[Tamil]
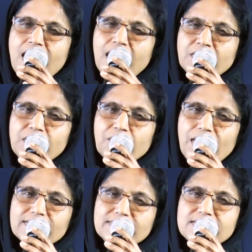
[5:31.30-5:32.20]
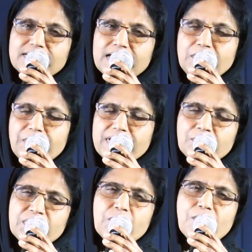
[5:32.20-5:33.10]
ஆண்டுடைய வார்த்தைக்கு
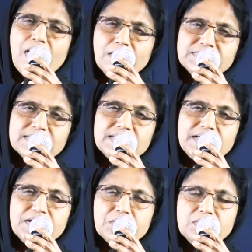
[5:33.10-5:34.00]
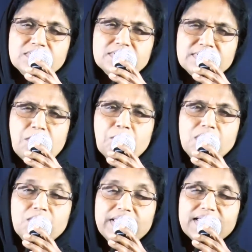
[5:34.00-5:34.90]
கீழ்ப்படியாமல் நம்ம மாம்சத்துக்கு இடம் கொடுத்து
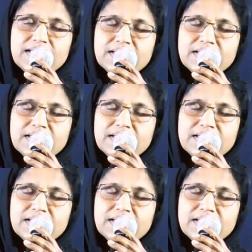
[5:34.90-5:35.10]
நம்மளுடைய